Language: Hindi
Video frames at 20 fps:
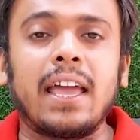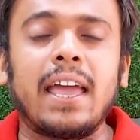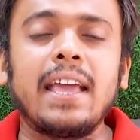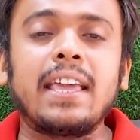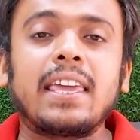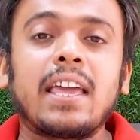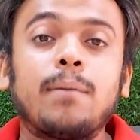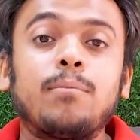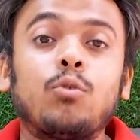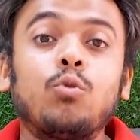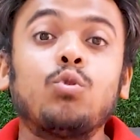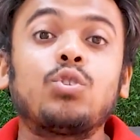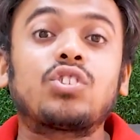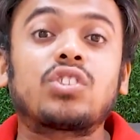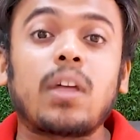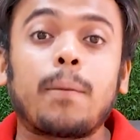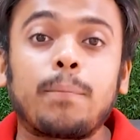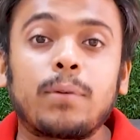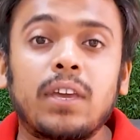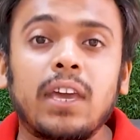है कि अब उस
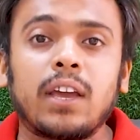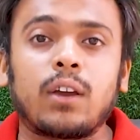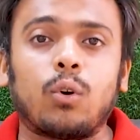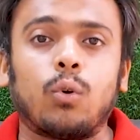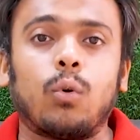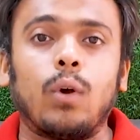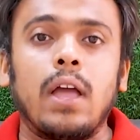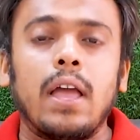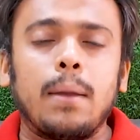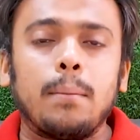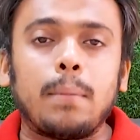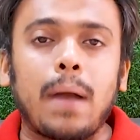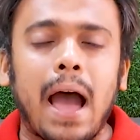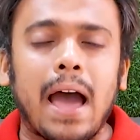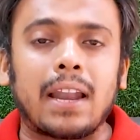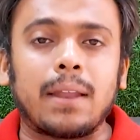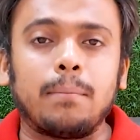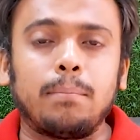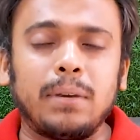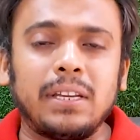तबके को
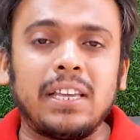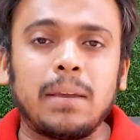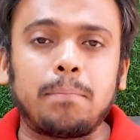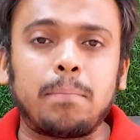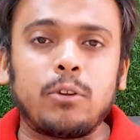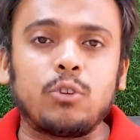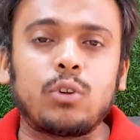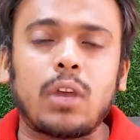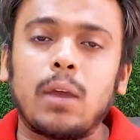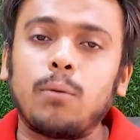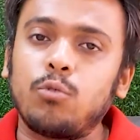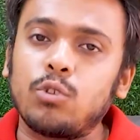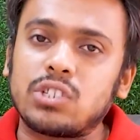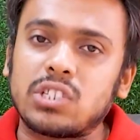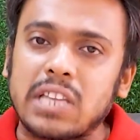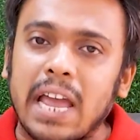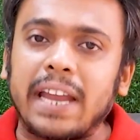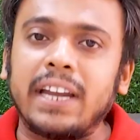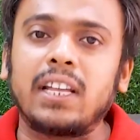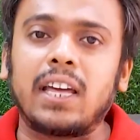बीजेपी जो है वो
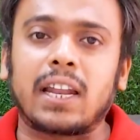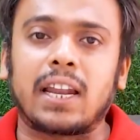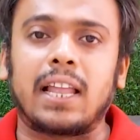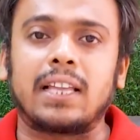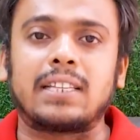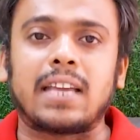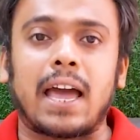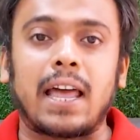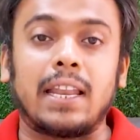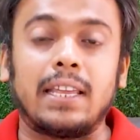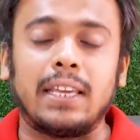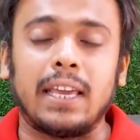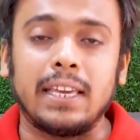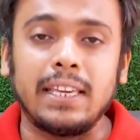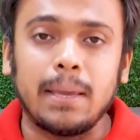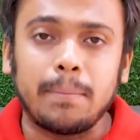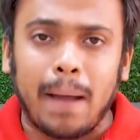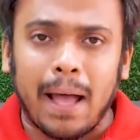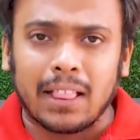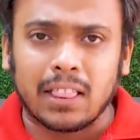साइड करना चाह रही है
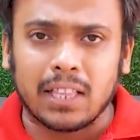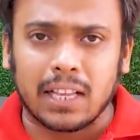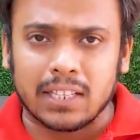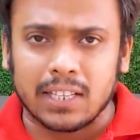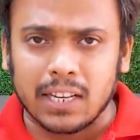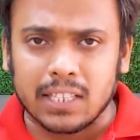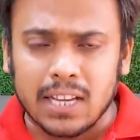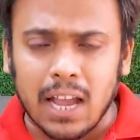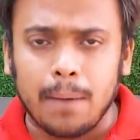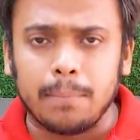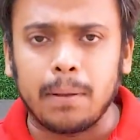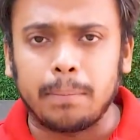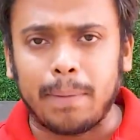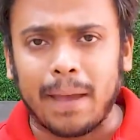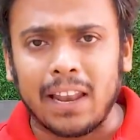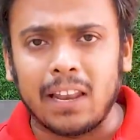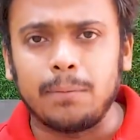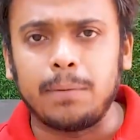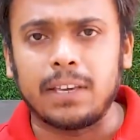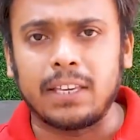ये बात का चर्चा हमने
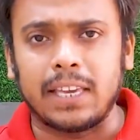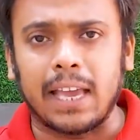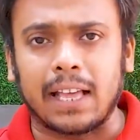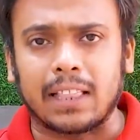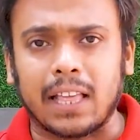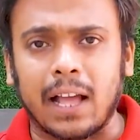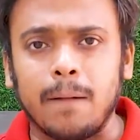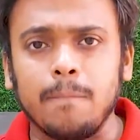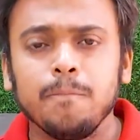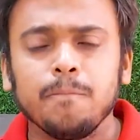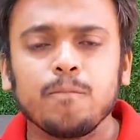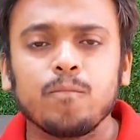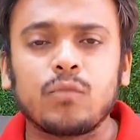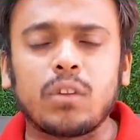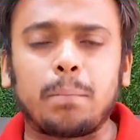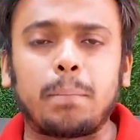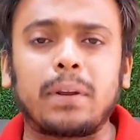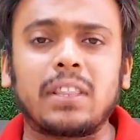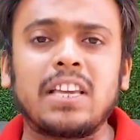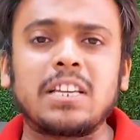पहले भी किया था
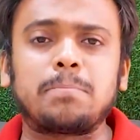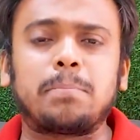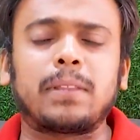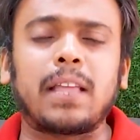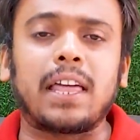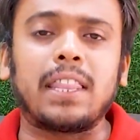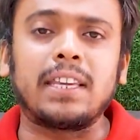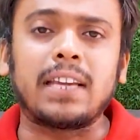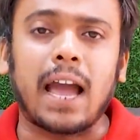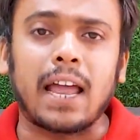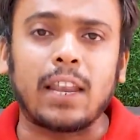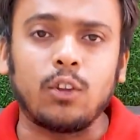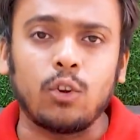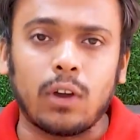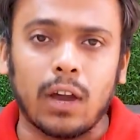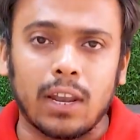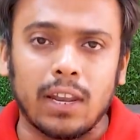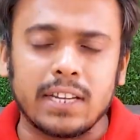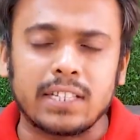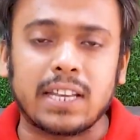जब प्रदेश पदाधिकारियों
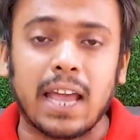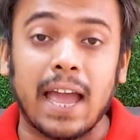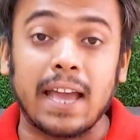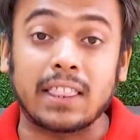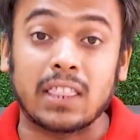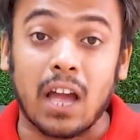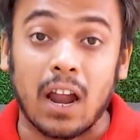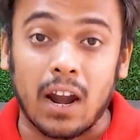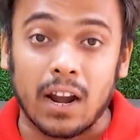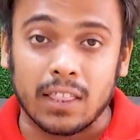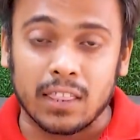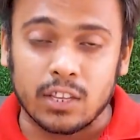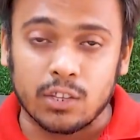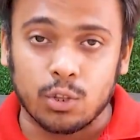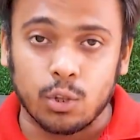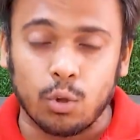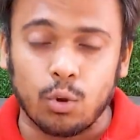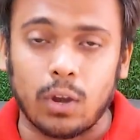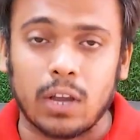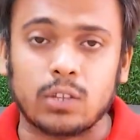का लिस्ट आया था अड़तीस
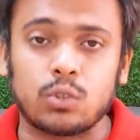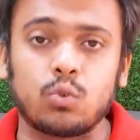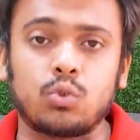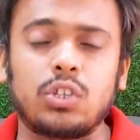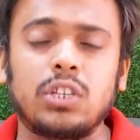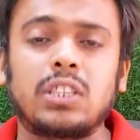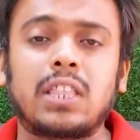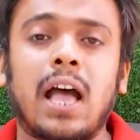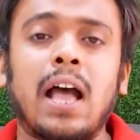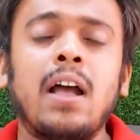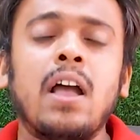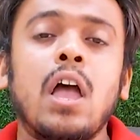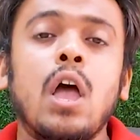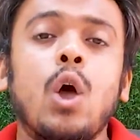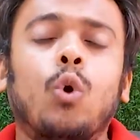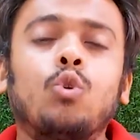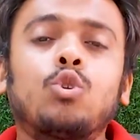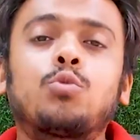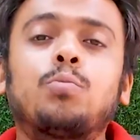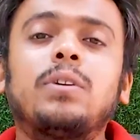लोगों का सूची था
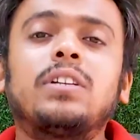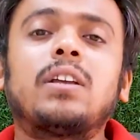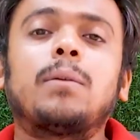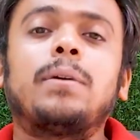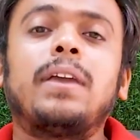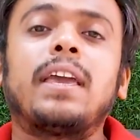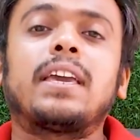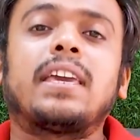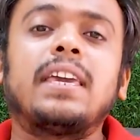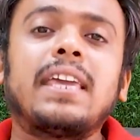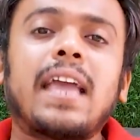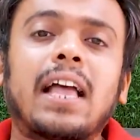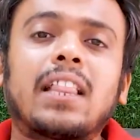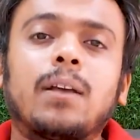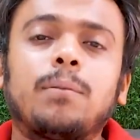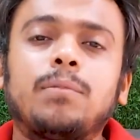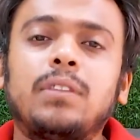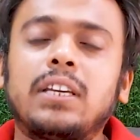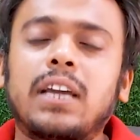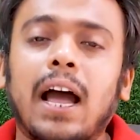उसमें जब एक ही
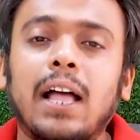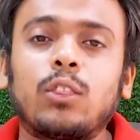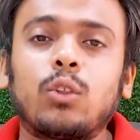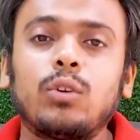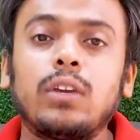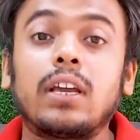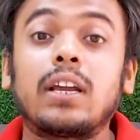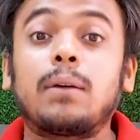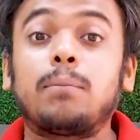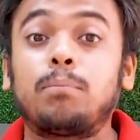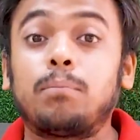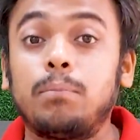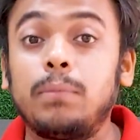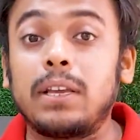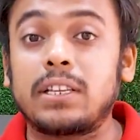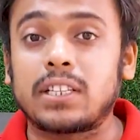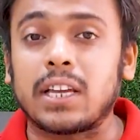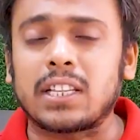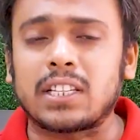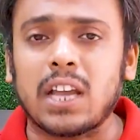यादव दिखा तो ये
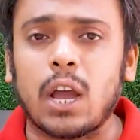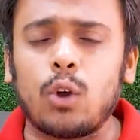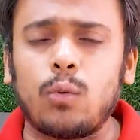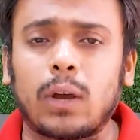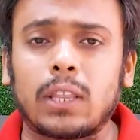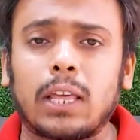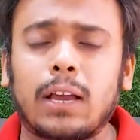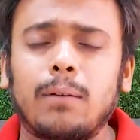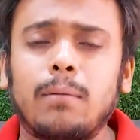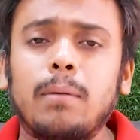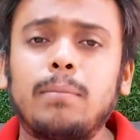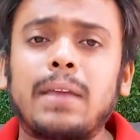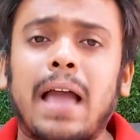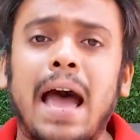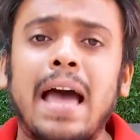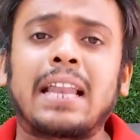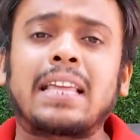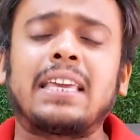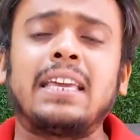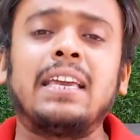ये चर्चा हुआ था कि भाई
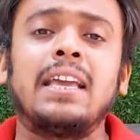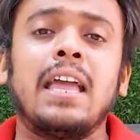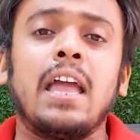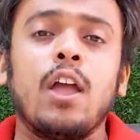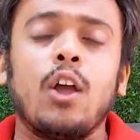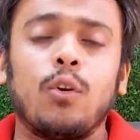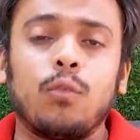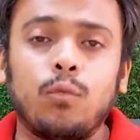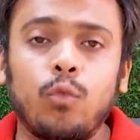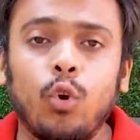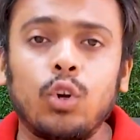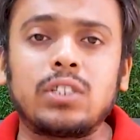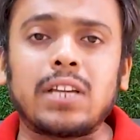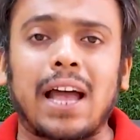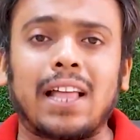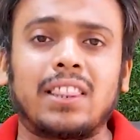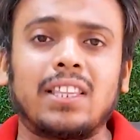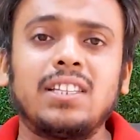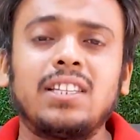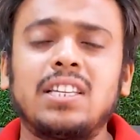बिहार की वो
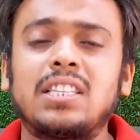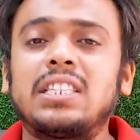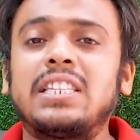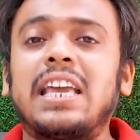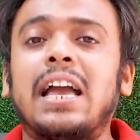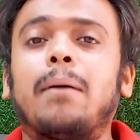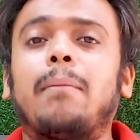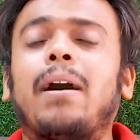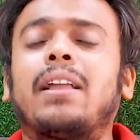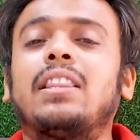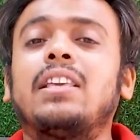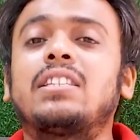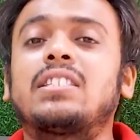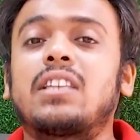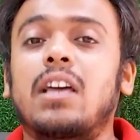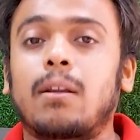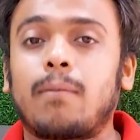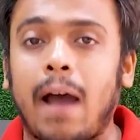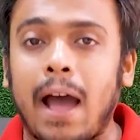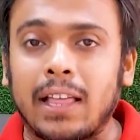जाति जिसकी आबादी
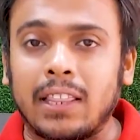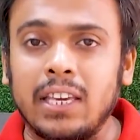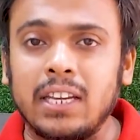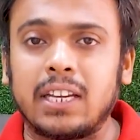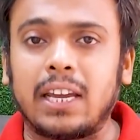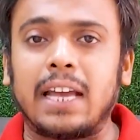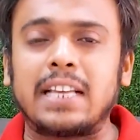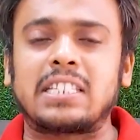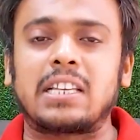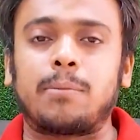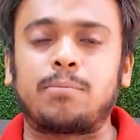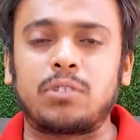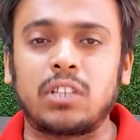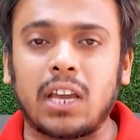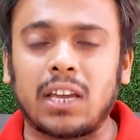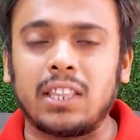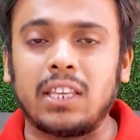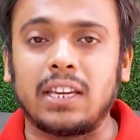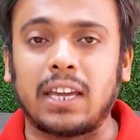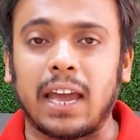सर्वाधिक है सबसे
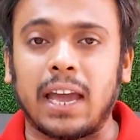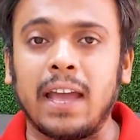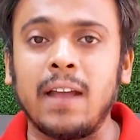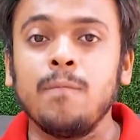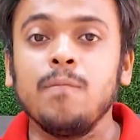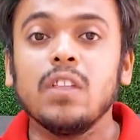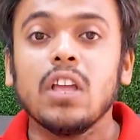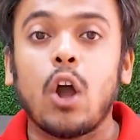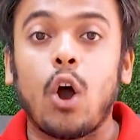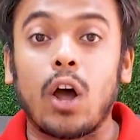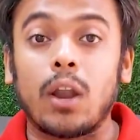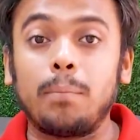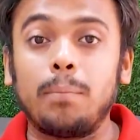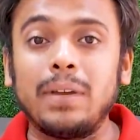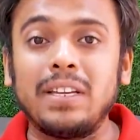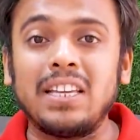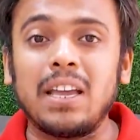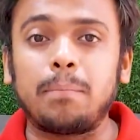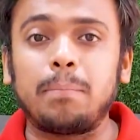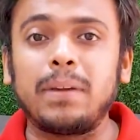अधिक है और
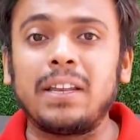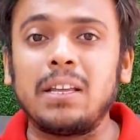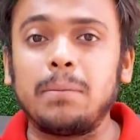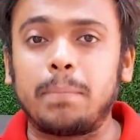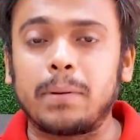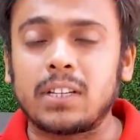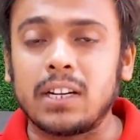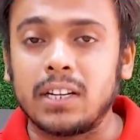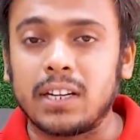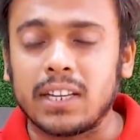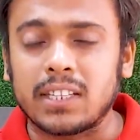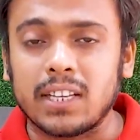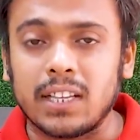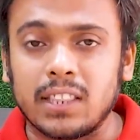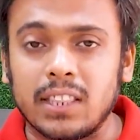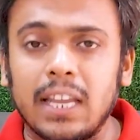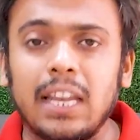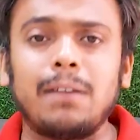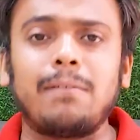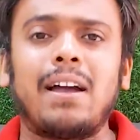बीजेपी
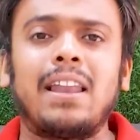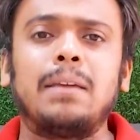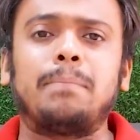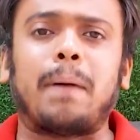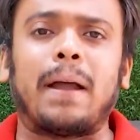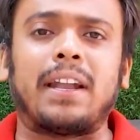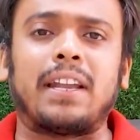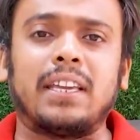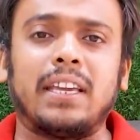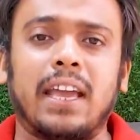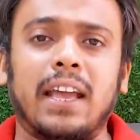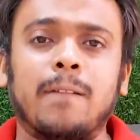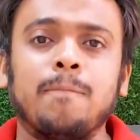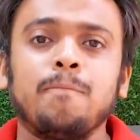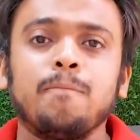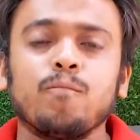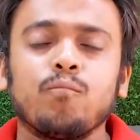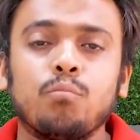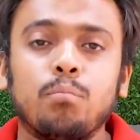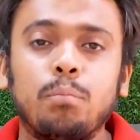रिप्रेजेंटेशन देने वाली पार्टी है
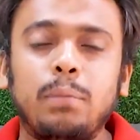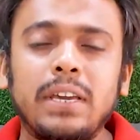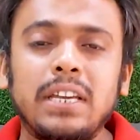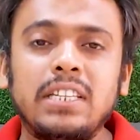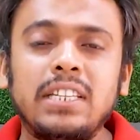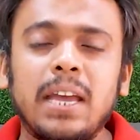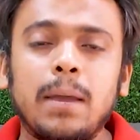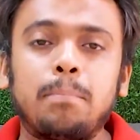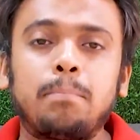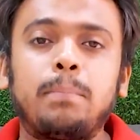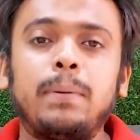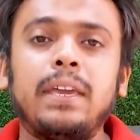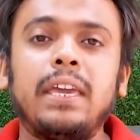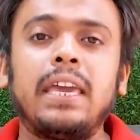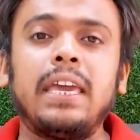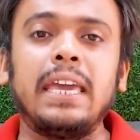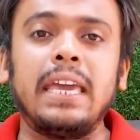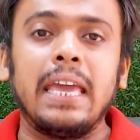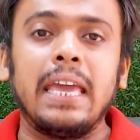बीजेपी